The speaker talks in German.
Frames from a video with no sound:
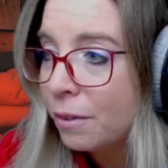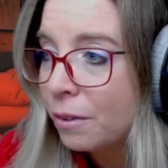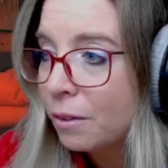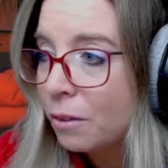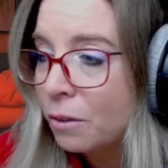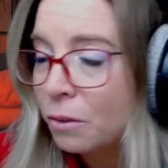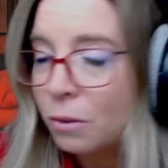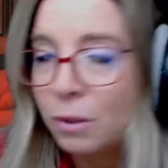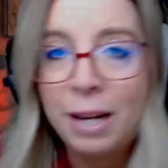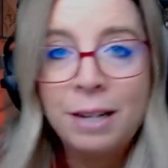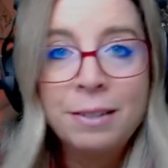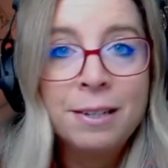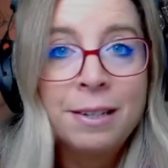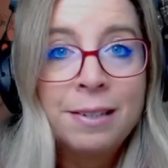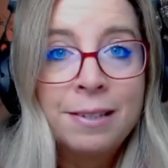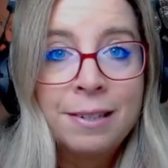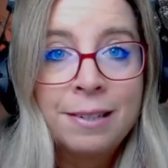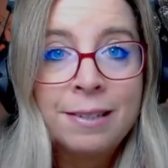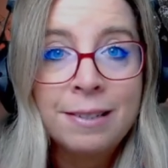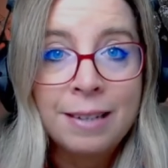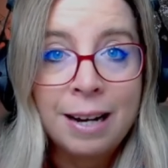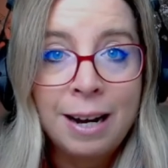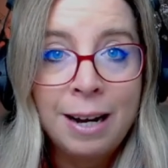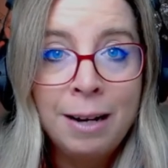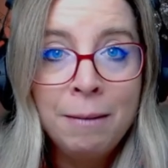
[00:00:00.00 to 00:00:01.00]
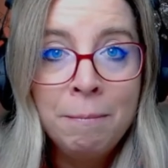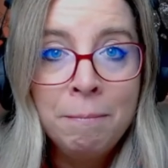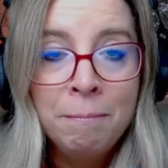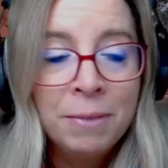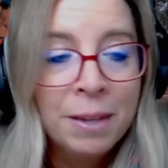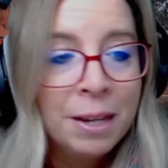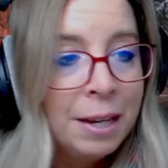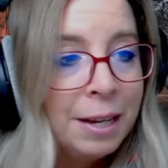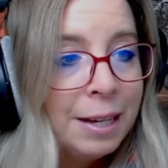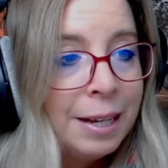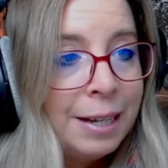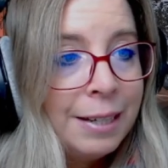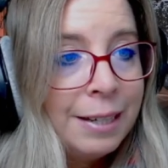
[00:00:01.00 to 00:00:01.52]
So, also ist es da.
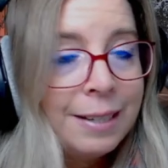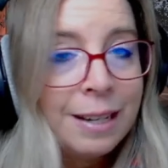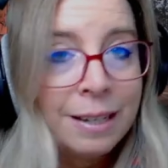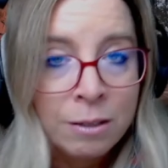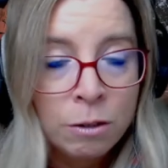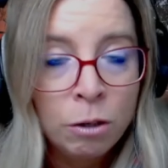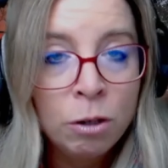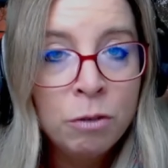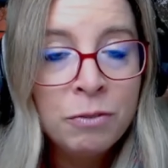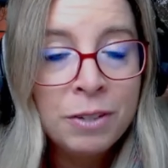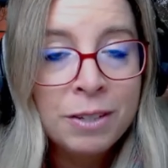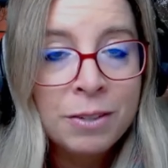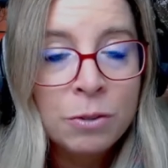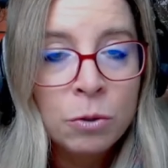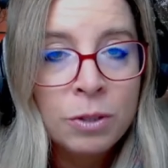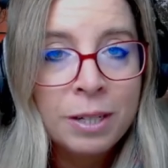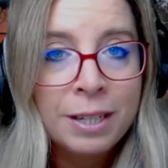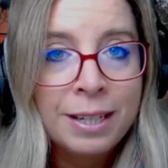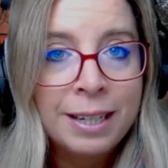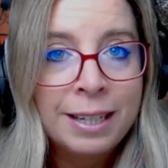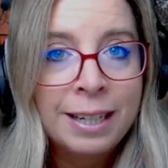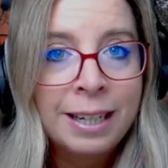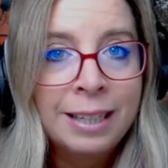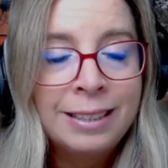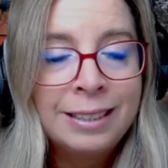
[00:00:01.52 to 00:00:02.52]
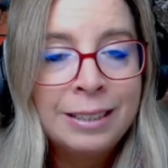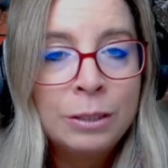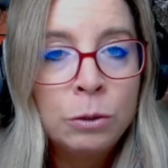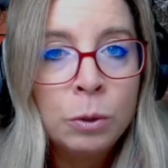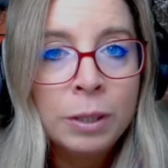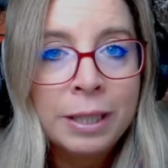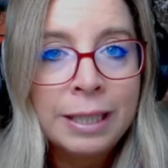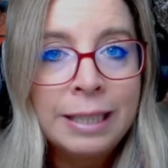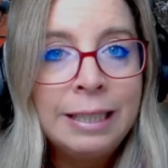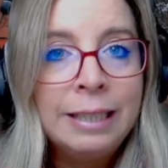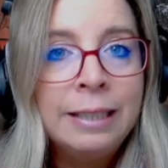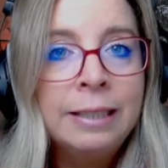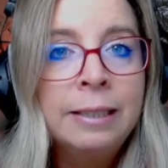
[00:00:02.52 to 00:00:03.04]
Das läuft jetzt unter der
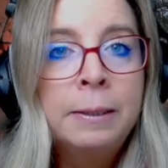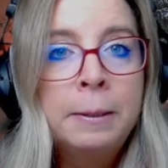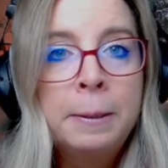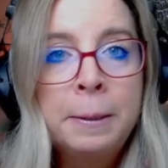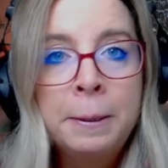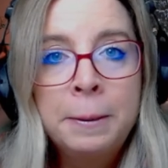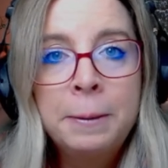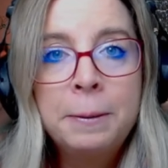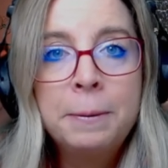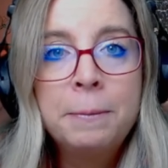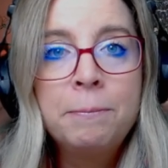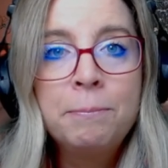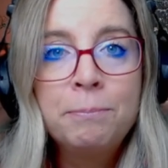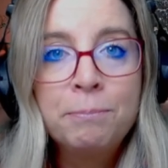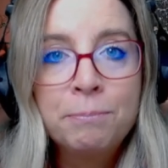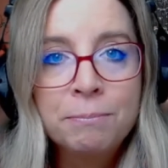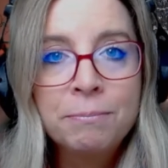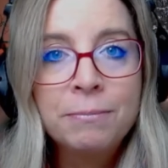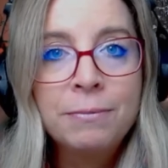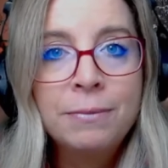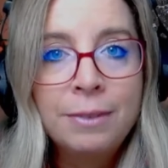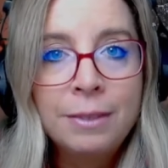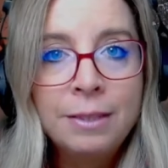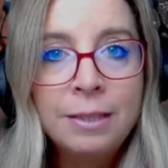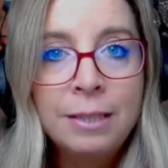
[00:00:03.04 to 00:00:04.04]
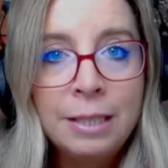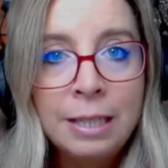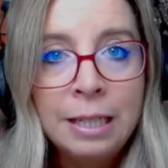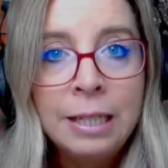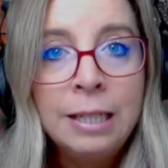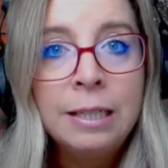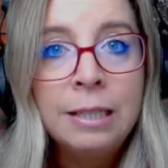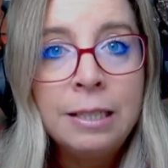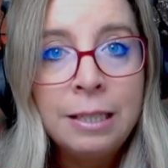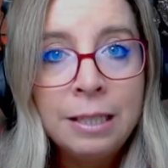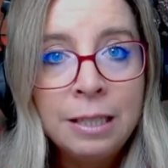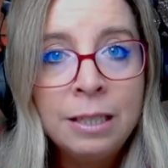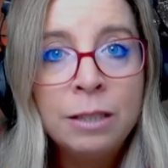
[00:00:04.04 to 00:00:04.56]
Kategorie
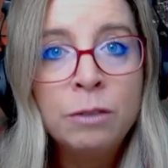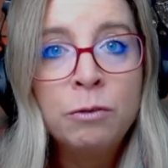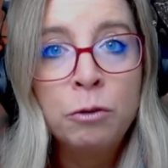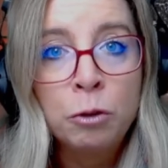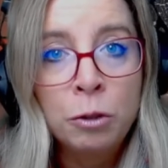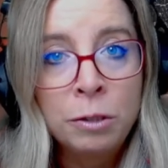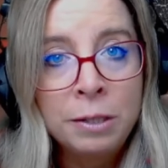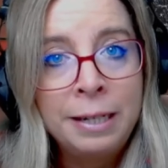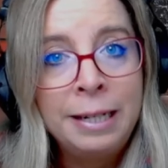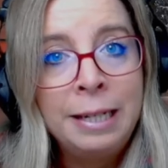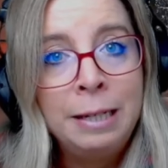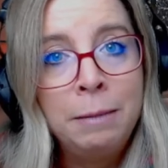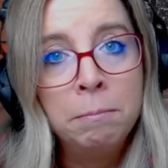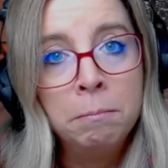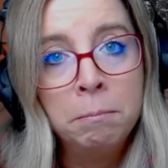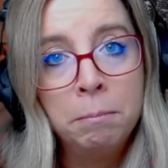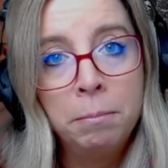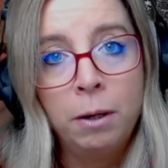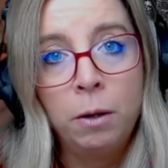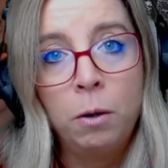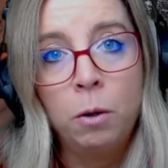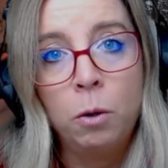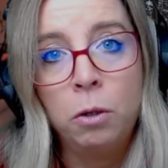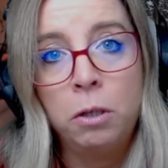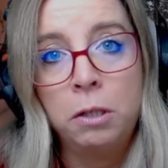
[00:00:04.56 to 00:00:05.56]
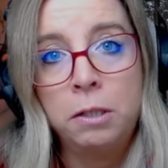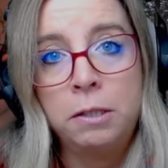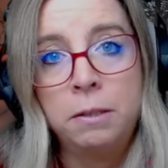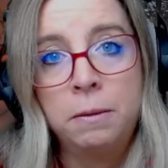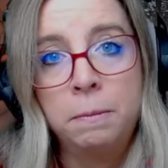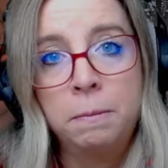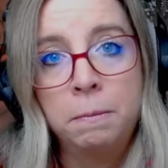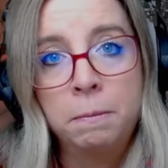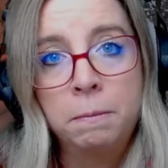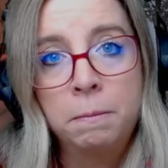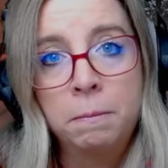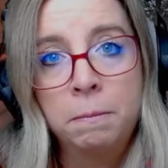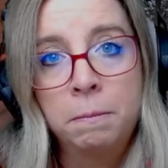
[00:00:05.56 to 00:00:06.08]
Dinge, die ihr fürs Leben braucht.
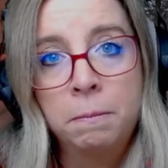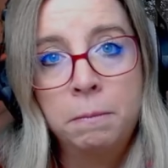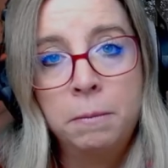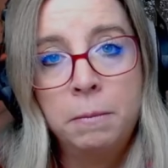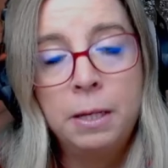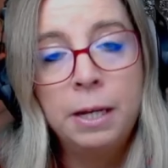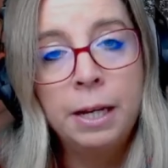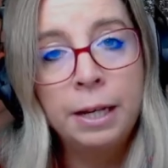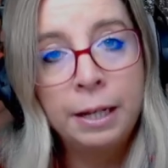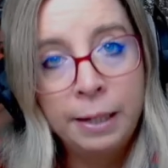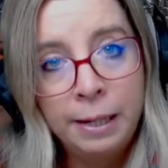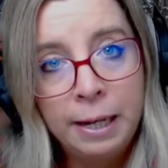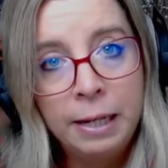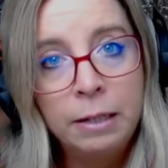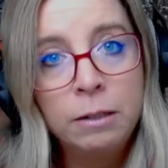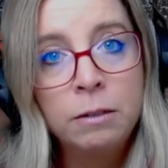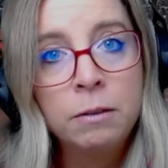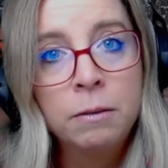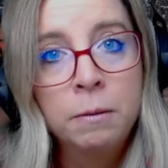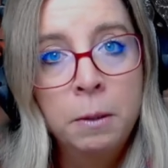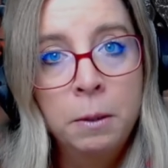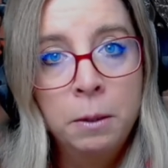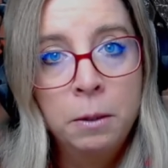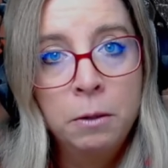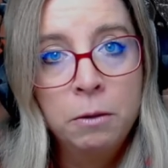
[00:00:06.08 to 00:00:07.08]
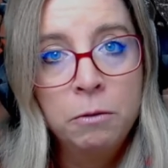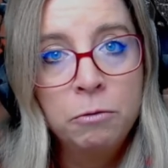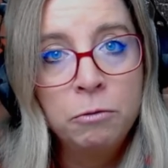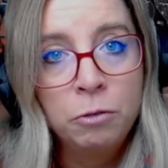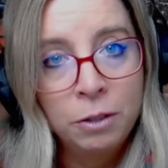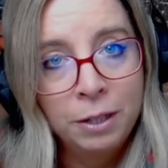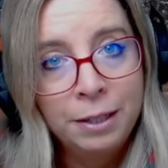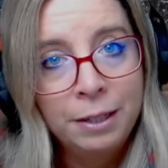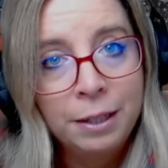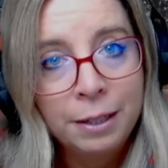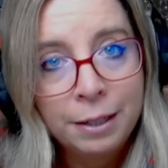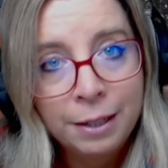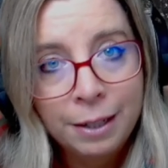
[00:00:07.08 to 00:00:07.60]
Erklärt
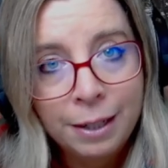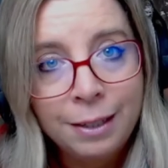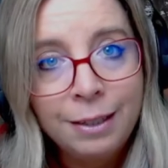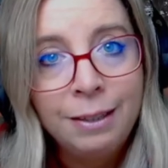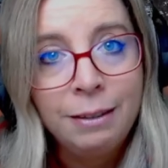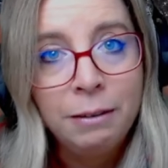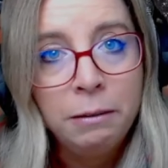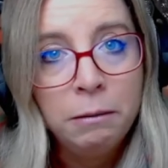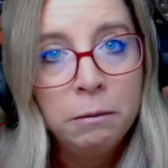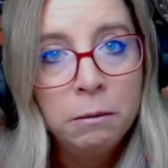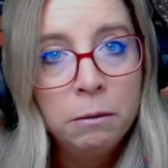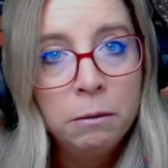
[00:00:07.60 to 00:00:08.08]
von einer KI.